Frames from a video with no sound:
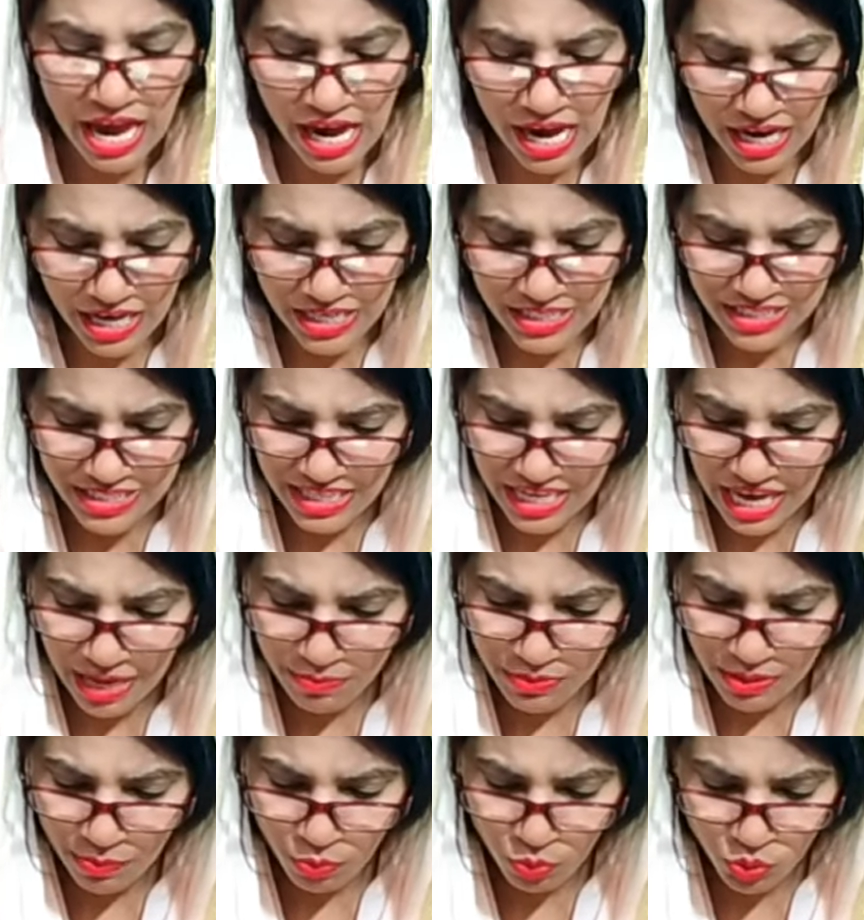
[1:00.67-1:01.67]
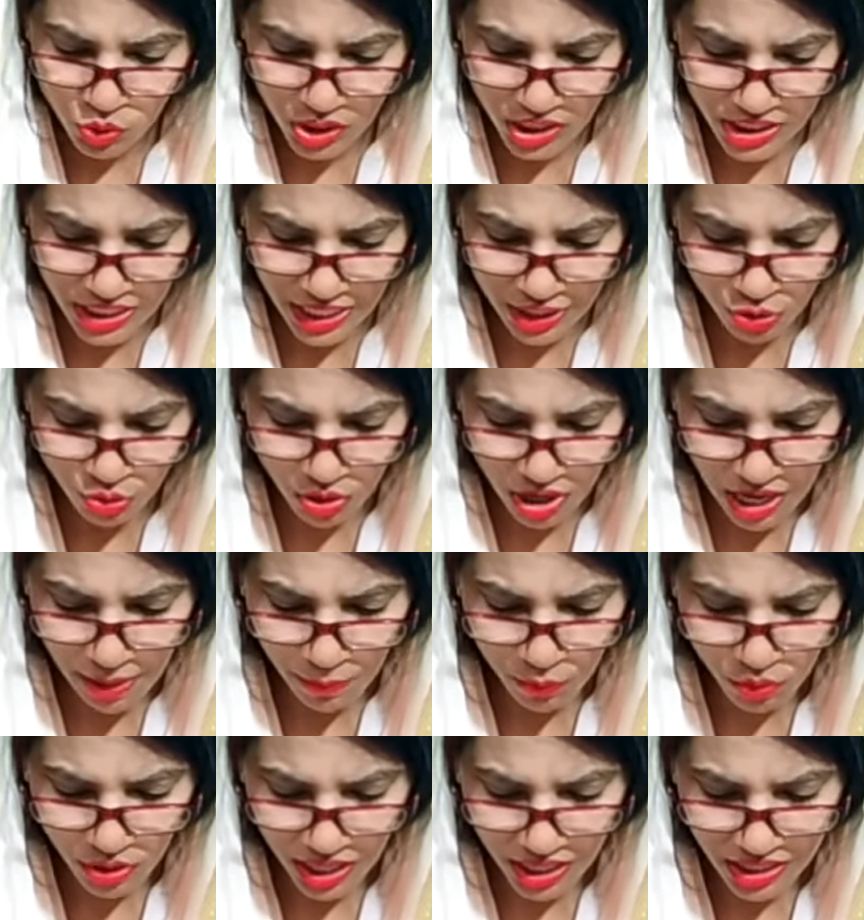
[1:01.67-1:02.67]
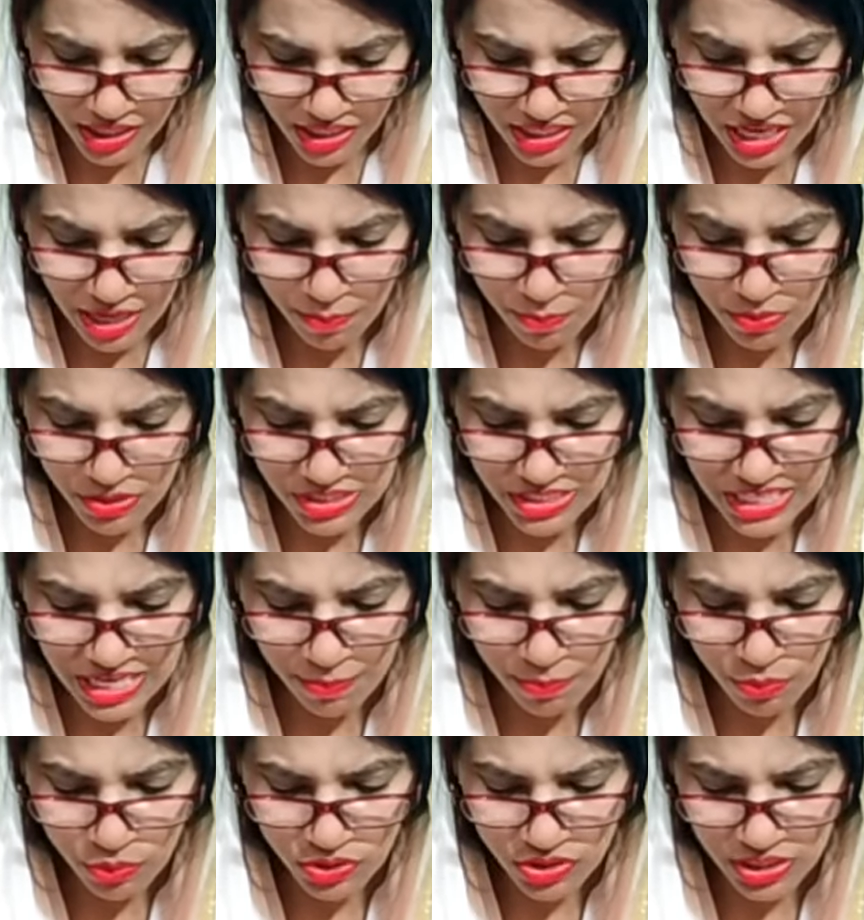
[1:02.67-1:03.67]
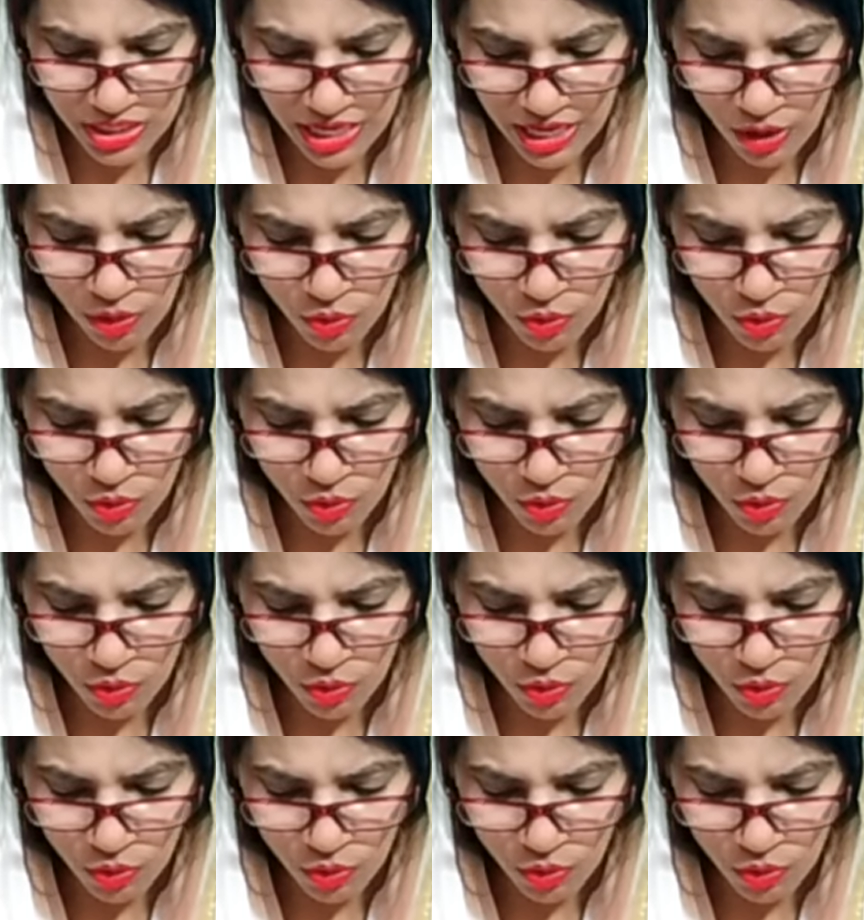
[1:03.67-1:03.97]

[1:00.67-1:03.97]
अगर ज़िला आपसे पूछा जाए तो आपको याद रखना है बीजापुर ज़िला हो